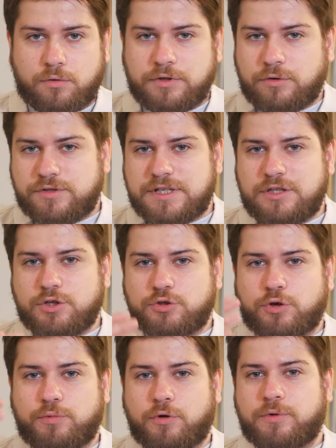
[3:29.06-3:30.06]
On a aussi
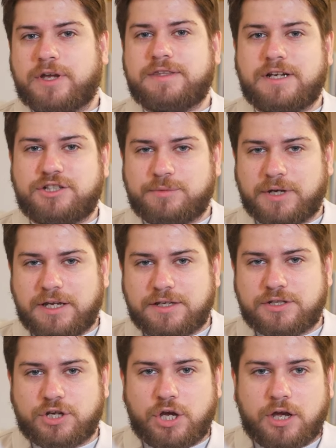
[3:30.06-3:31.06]
d'autres propriétés
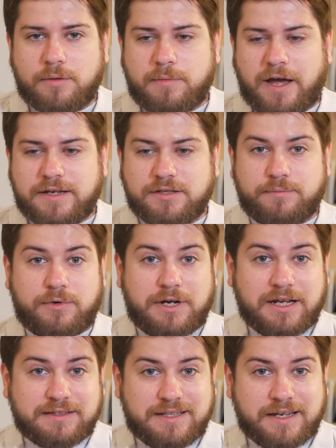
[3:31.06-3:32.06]
algébriques, par exemple
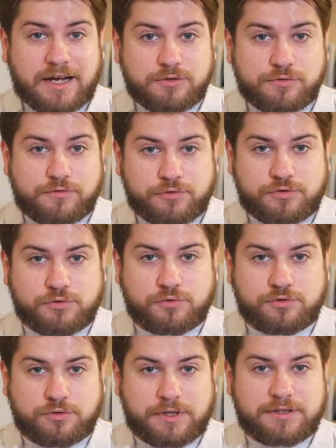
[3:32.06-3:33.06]
l'intégrale d'une fonction
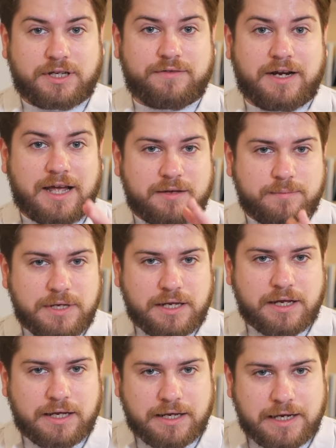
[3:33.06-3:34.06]
sur l'intervalle AB
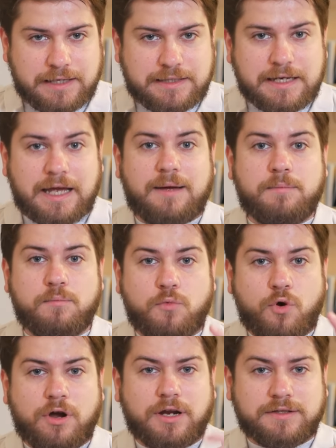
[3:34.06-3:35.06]
est égale à
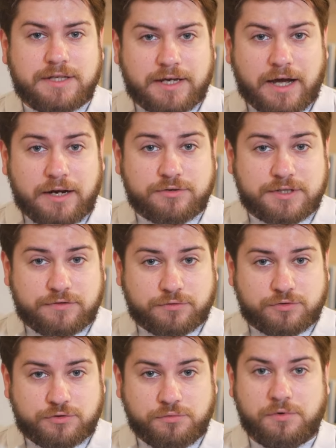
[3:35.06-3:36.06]
moins l'intégrale de cette
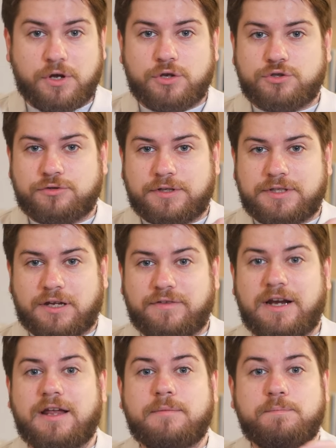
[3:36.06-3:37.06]
fonction sur
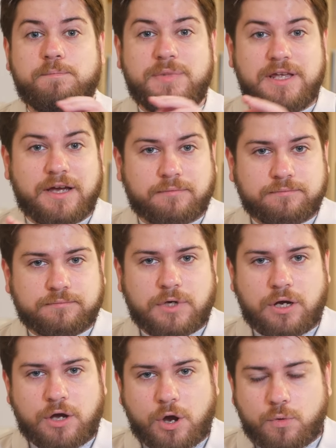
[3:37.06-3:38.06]
l'intervalle BA,
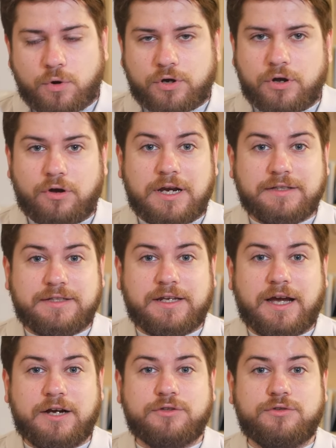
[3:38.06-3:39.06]
ou encore
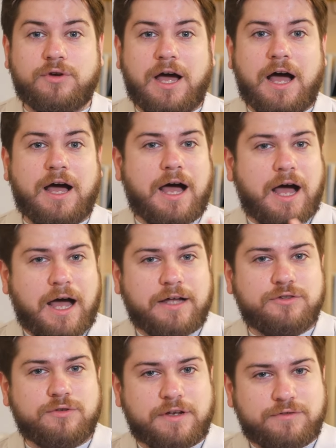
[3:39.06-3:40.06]
l'intégrale de A à
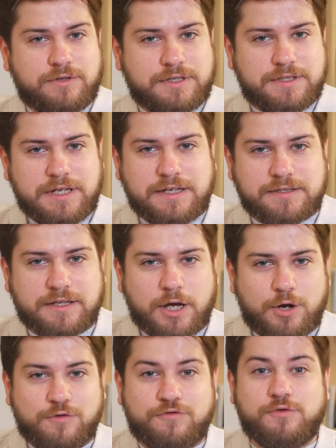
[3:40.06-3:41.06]
A de f de x dx
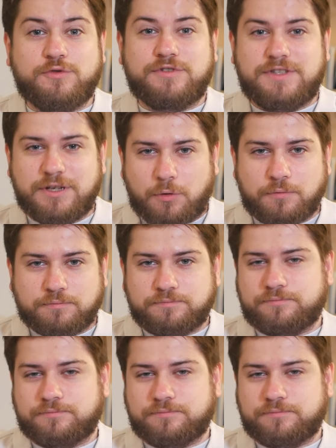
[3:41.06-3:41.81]
vaut 0.